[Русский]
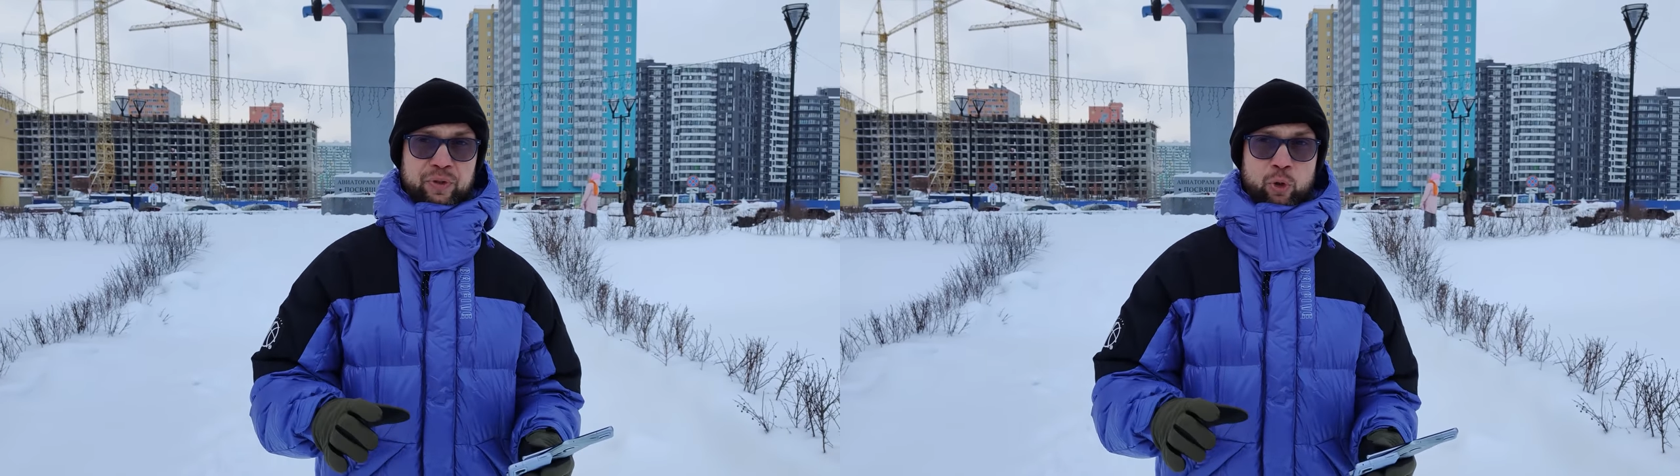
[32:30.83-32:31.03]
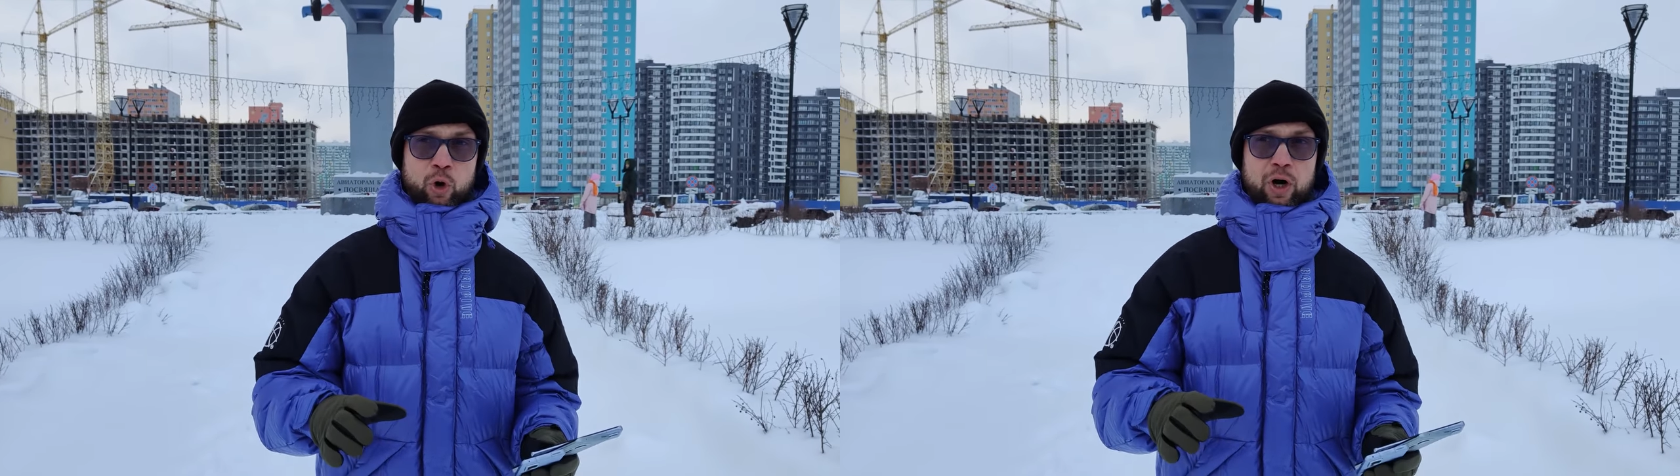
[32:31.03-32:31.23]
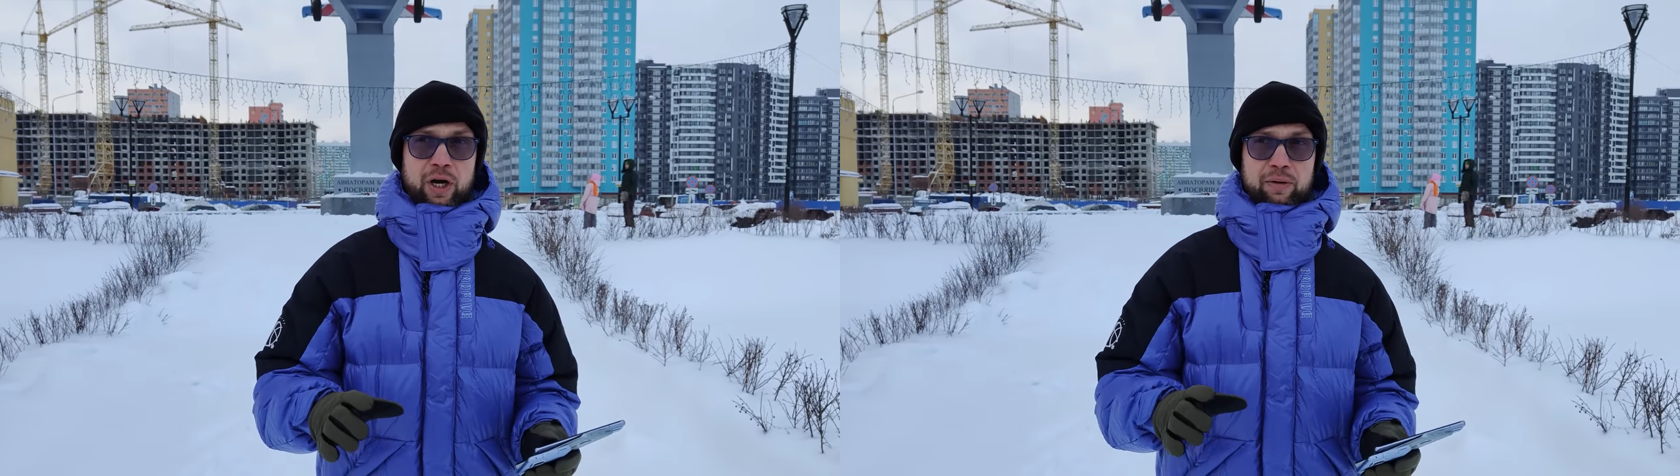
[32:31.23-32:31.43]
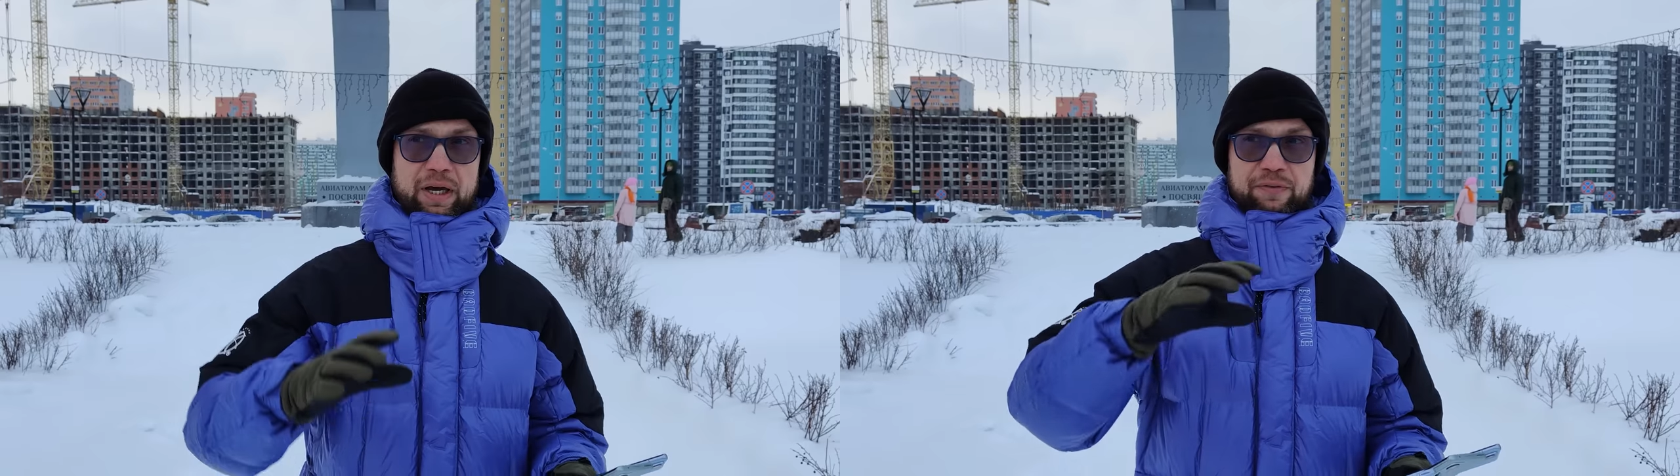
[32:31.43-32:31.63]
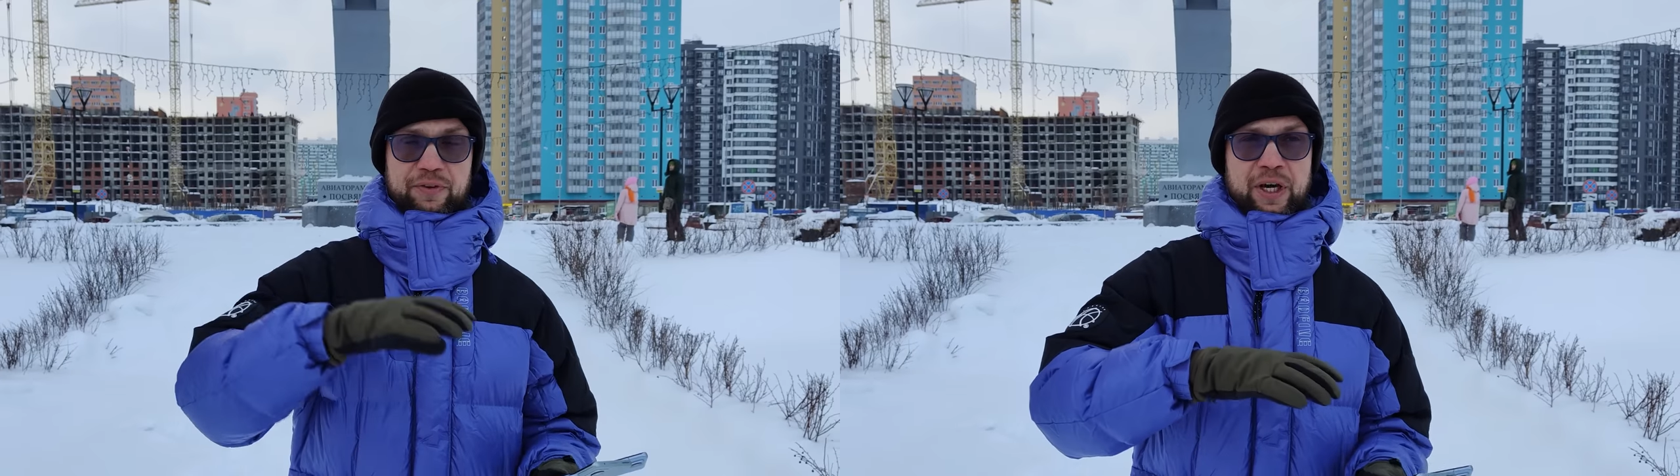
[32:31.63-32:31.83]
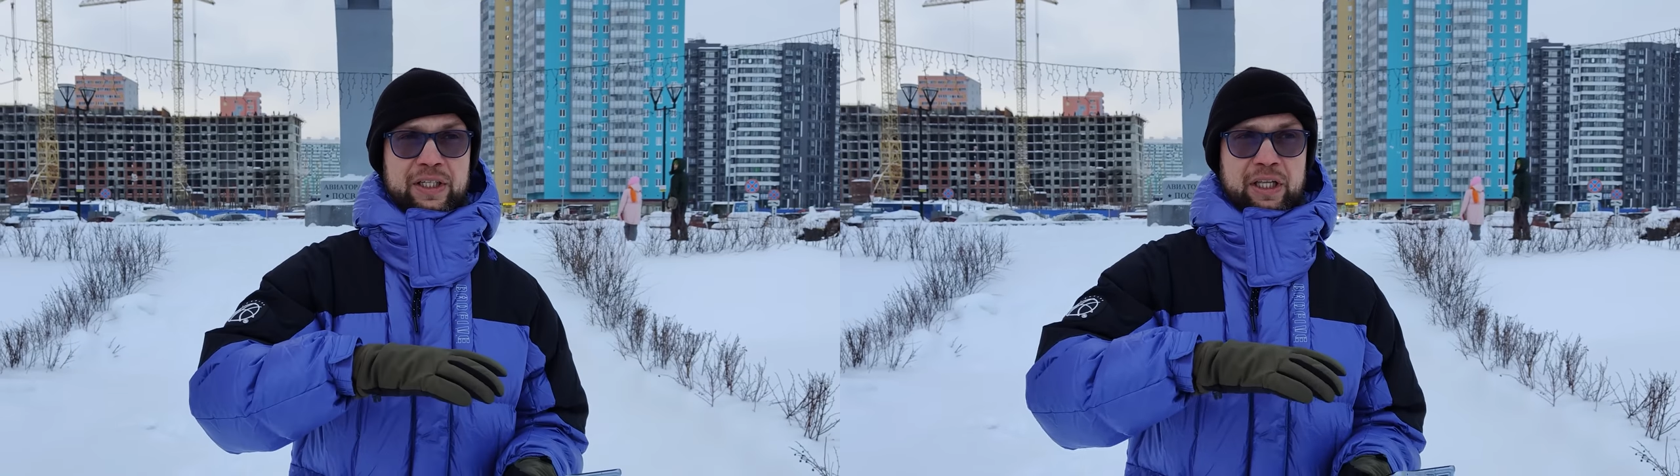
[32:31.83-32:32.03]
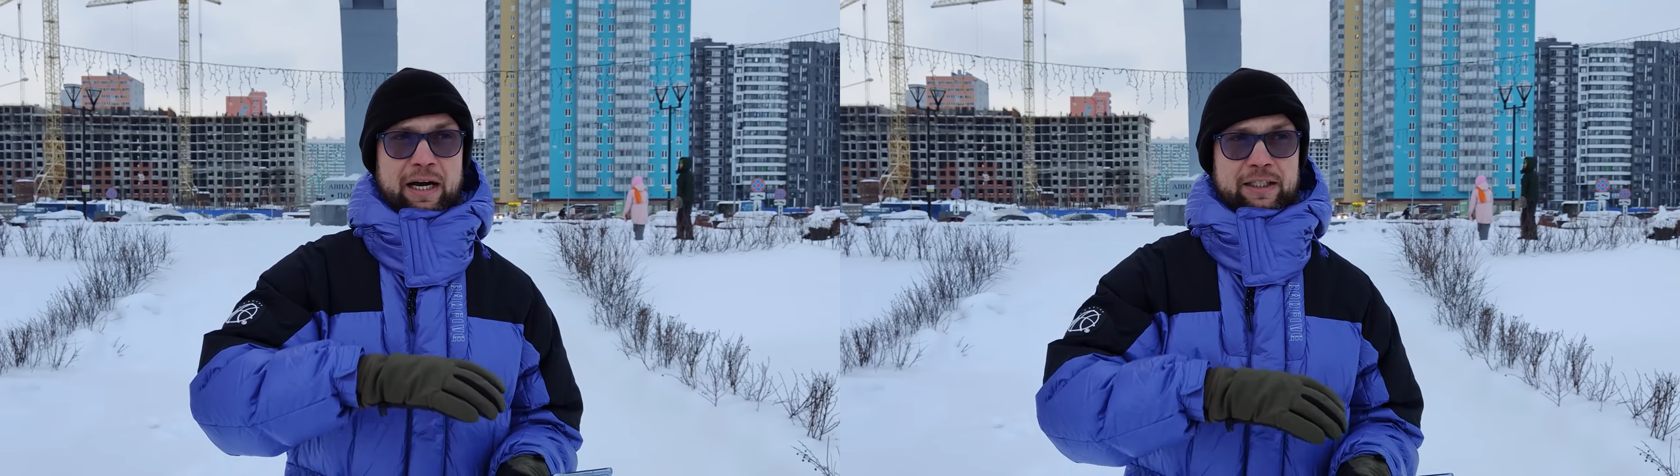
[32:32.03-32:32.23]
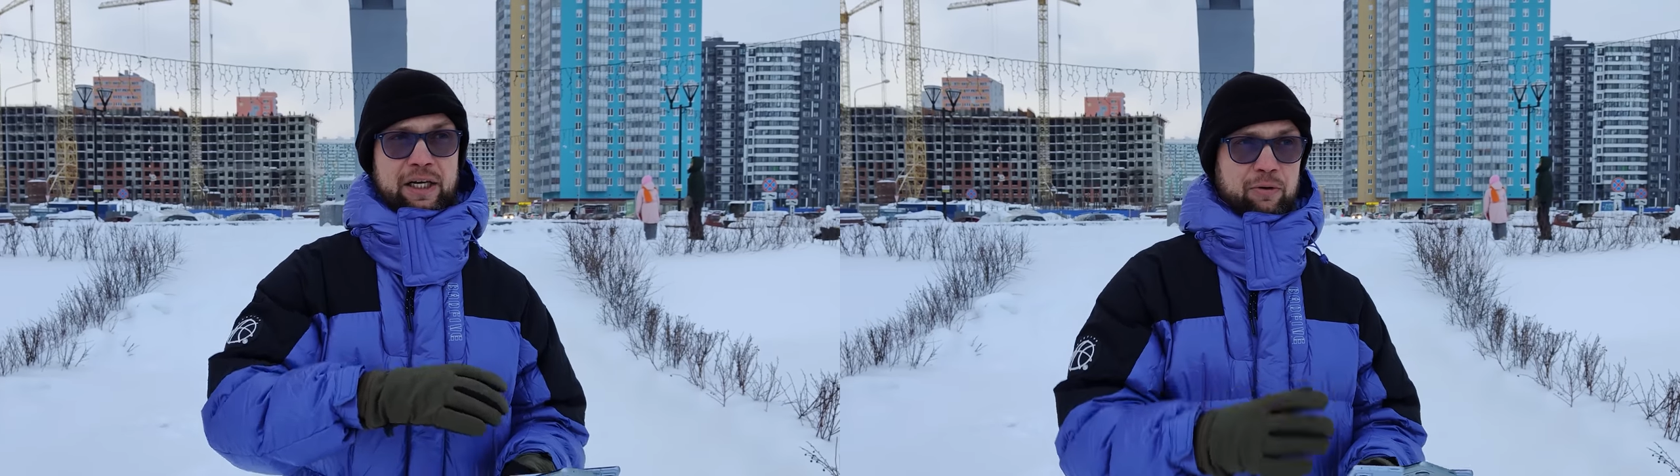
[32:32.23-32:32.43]
Но эффект
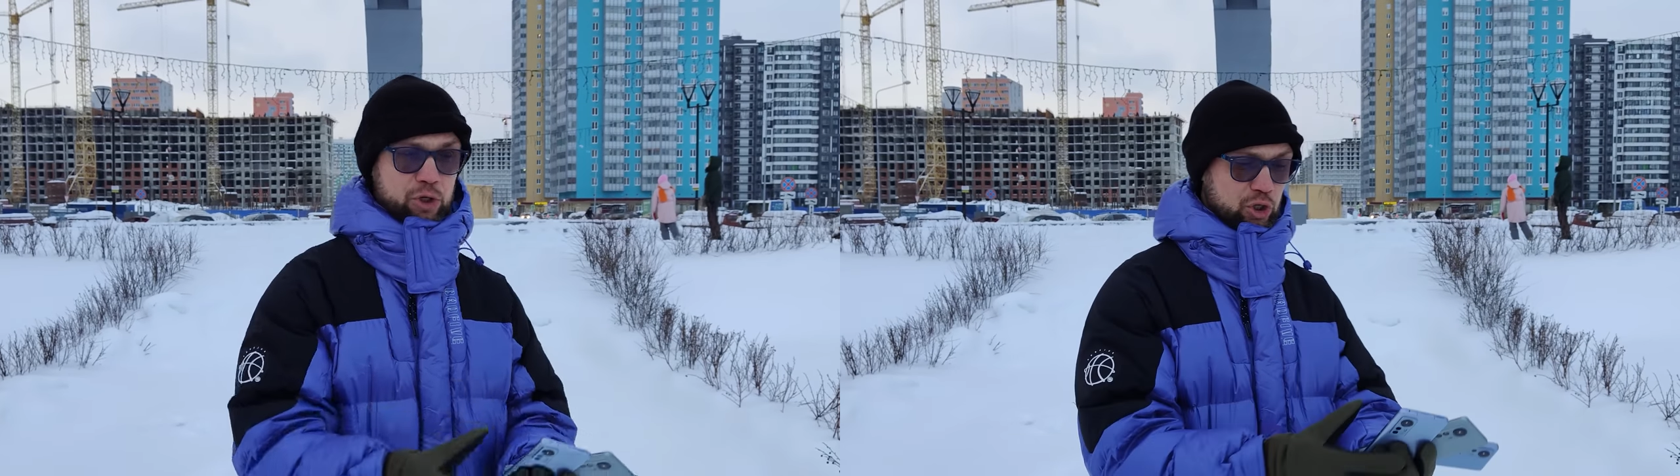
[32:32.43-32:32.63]
от того,